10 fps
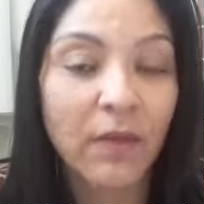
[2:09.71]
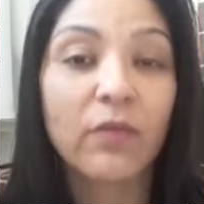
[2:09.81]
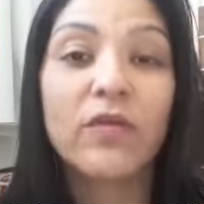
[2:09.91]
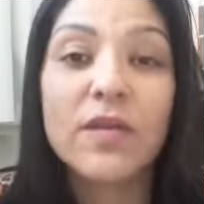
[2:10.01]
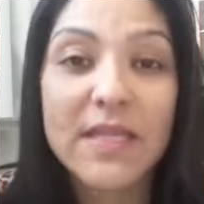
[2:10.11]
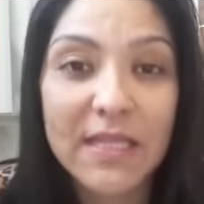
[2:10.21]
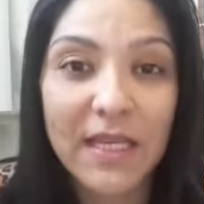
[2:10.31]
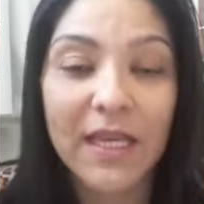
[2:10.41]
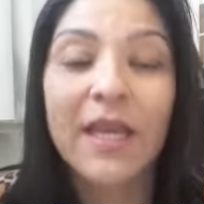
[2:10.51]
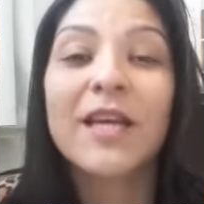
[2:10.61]

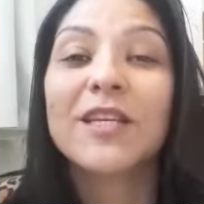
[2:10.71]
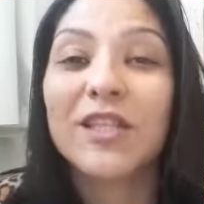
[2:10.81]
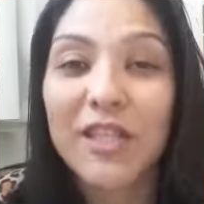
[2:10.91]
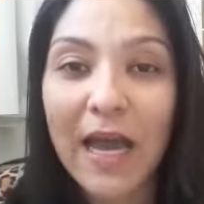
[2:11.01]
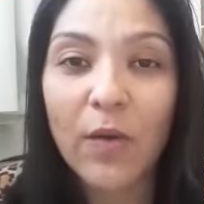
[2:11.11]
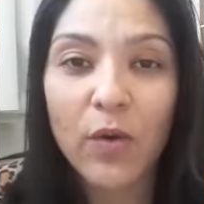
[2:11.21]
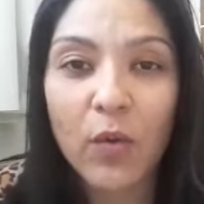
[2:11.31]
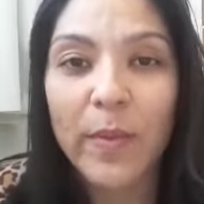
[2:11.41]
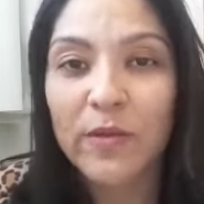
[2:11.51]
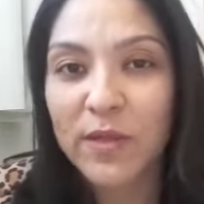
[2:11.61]
Você já orou
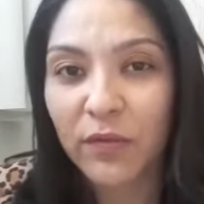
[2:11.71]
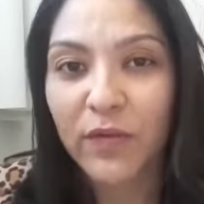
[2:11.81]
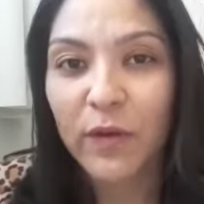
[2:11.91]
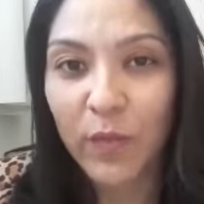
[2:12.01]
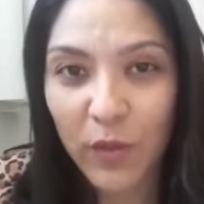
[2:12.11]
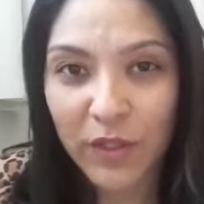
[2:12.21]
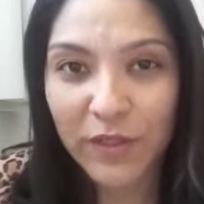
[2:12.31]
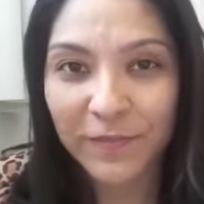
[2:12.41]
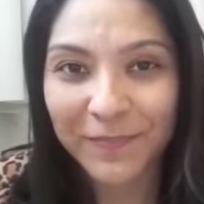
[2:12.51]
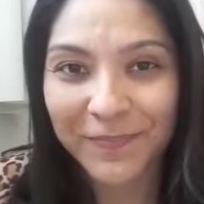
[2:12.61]
pelo seu filho hoje?